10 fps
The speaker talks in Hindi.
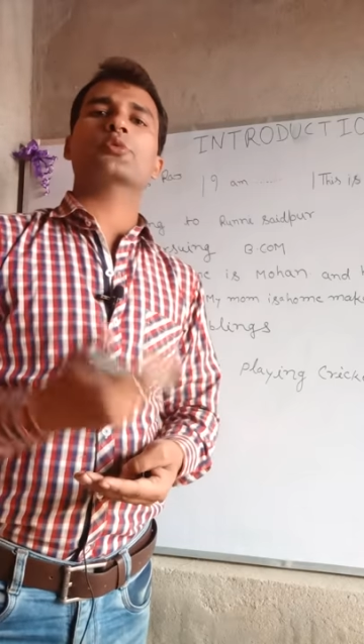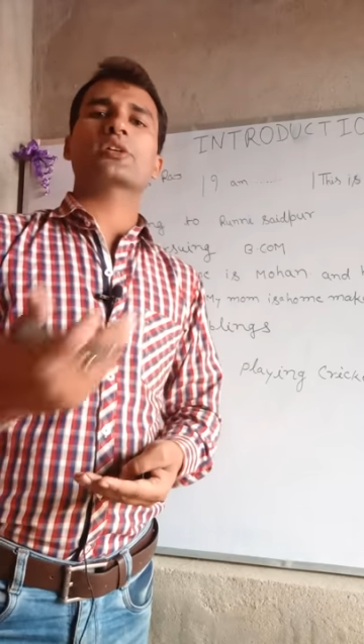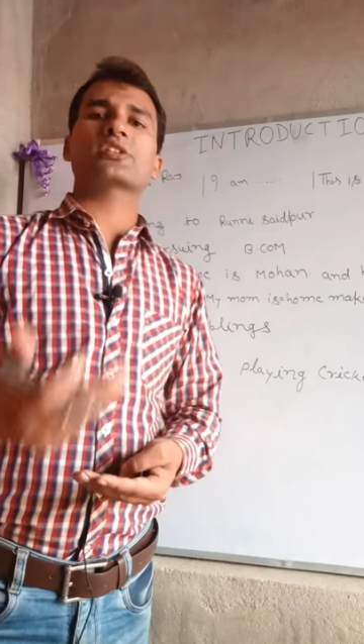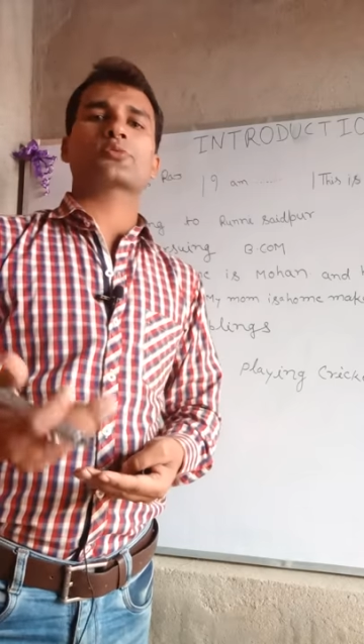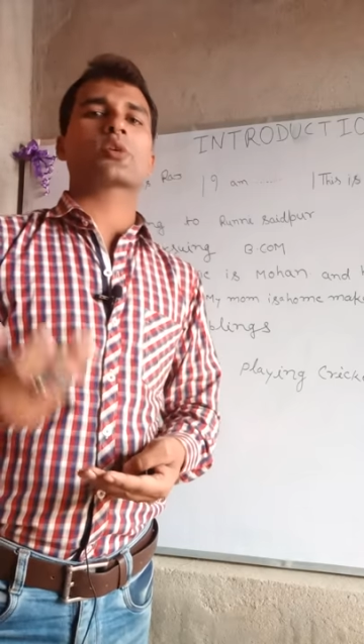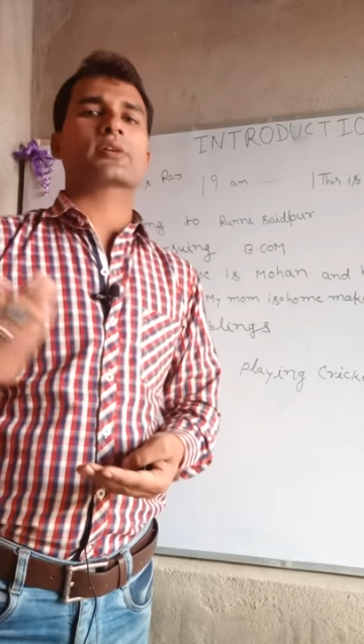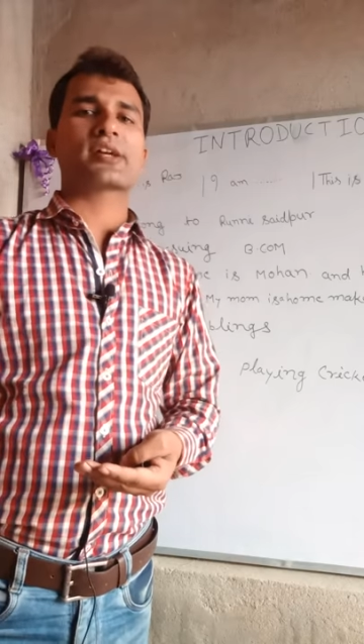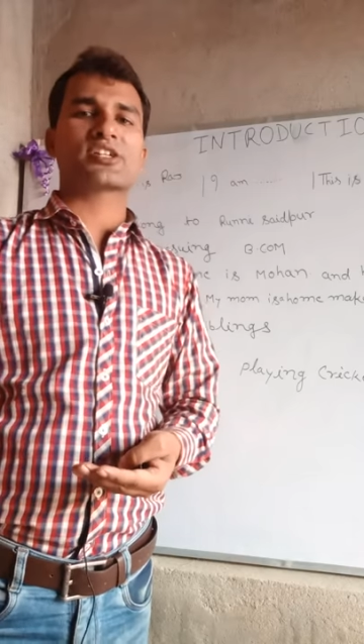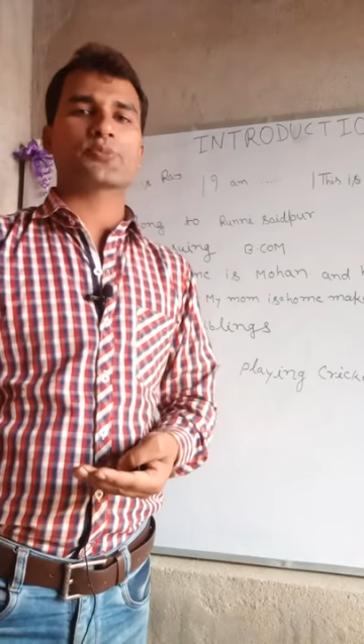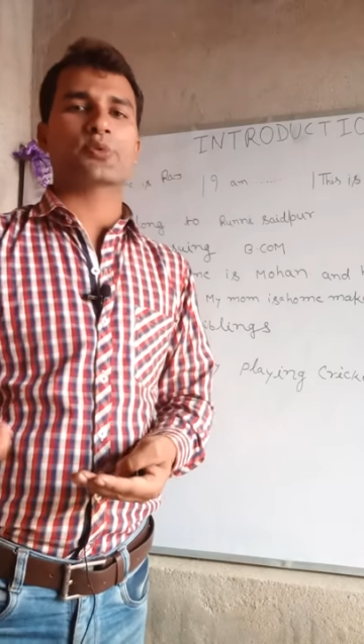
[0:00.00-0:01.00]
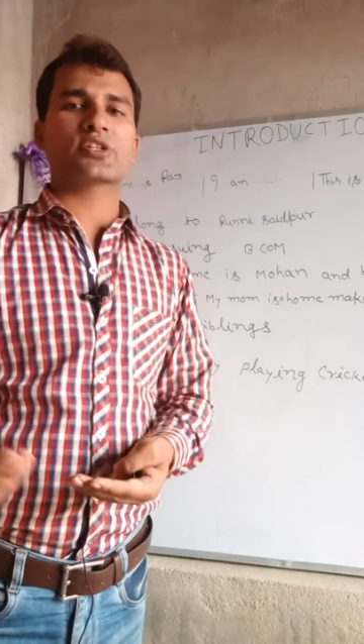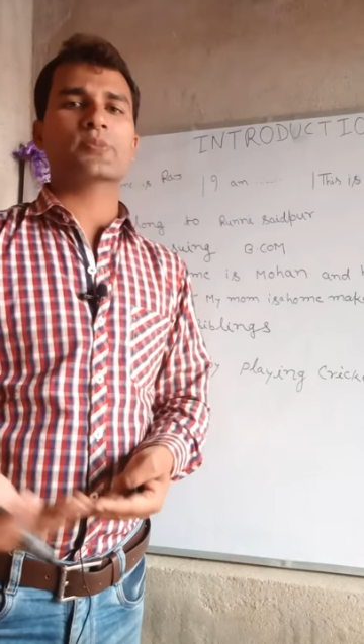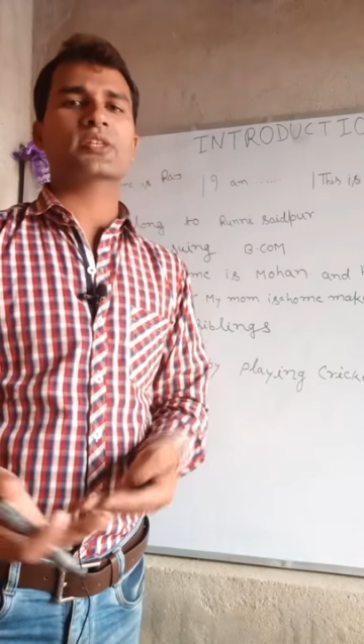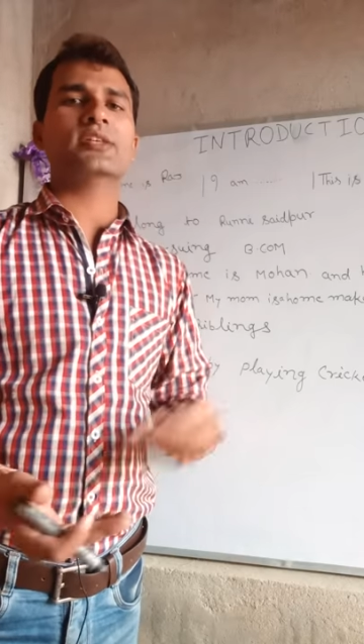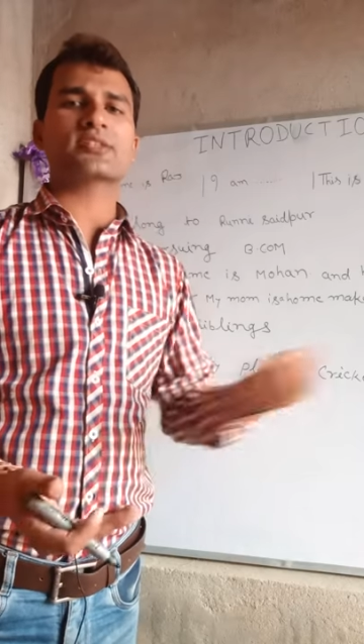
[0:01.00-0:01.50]
टू ईयर्स वर्किंग एक्सपीरियंस
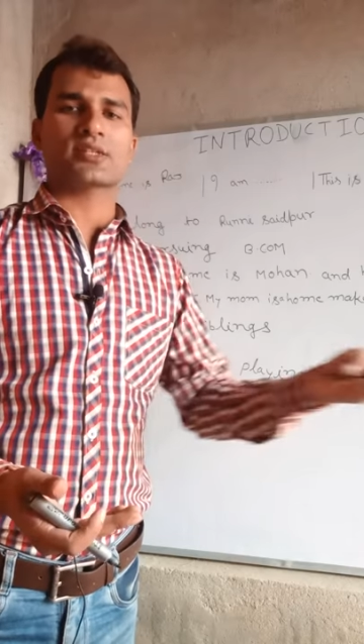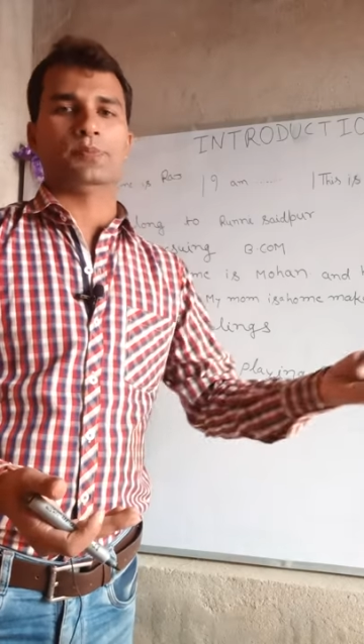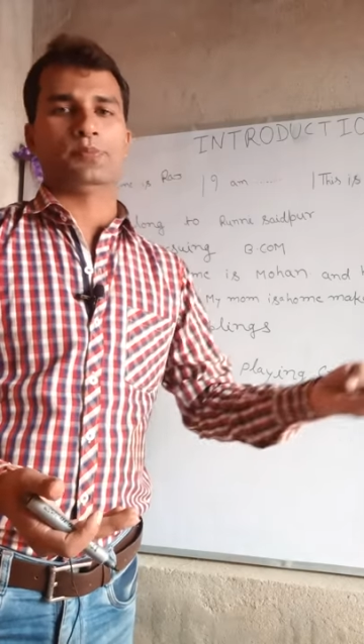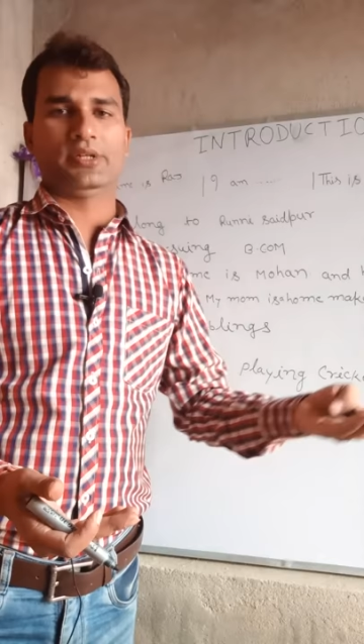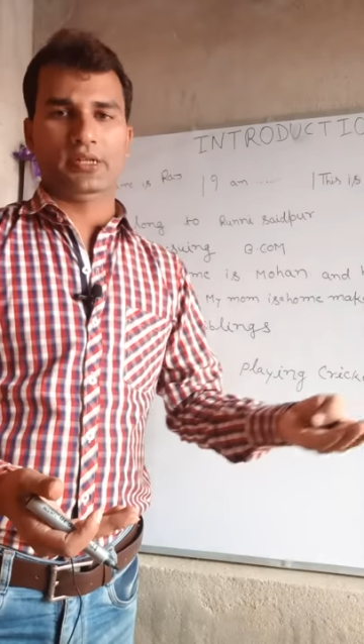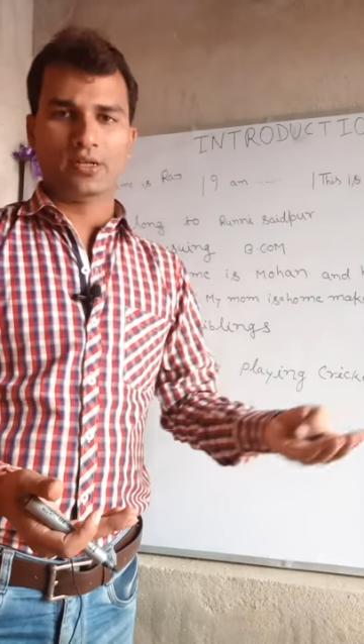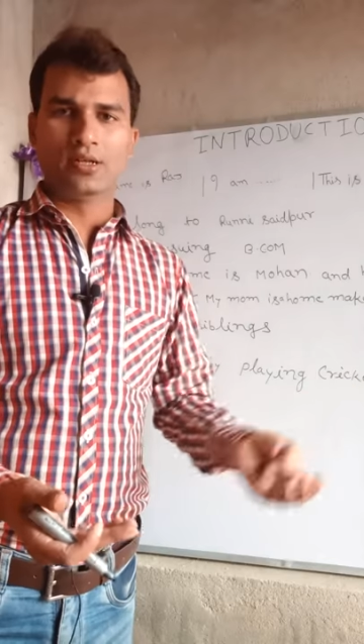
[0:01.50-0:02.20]
विद दिस कंपनी